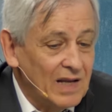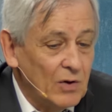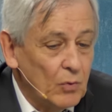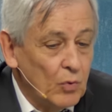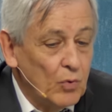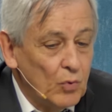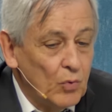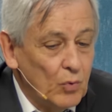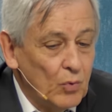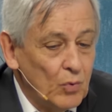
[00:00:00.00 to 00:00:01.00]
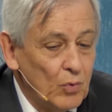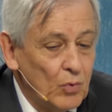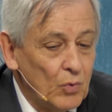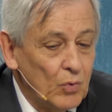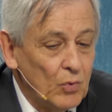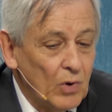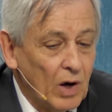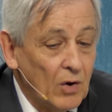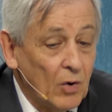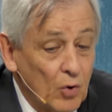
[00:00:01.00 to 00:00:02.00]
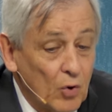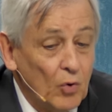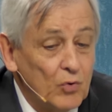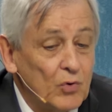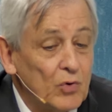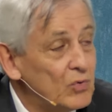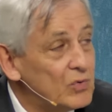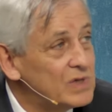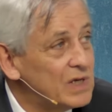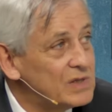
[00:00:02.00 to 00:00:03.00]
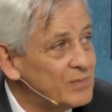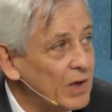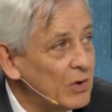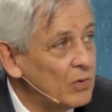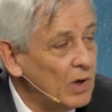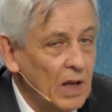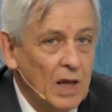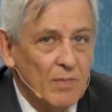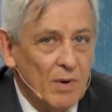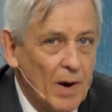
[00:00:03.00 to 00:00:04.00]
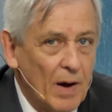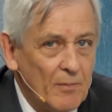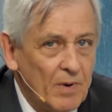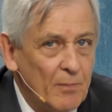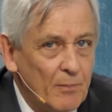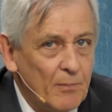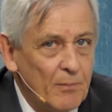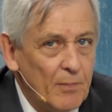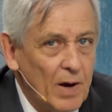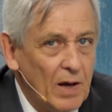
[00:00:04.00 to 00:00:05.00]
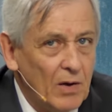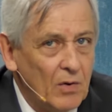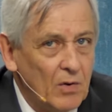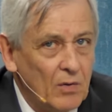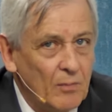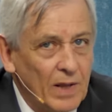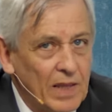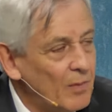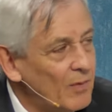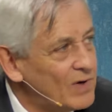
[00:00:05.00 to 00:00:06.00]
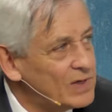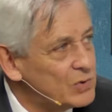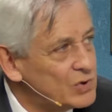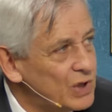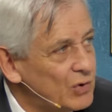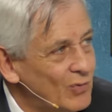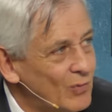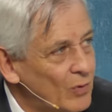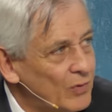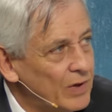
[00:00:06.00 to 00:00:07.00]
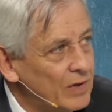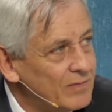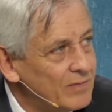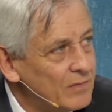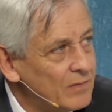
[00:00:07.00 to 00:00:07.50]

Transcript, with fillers: à aller au euh, à l'encontre de tout ce qui est spirituel, mais pas, mais pas, euh, pas de la même façon chez tout le monde.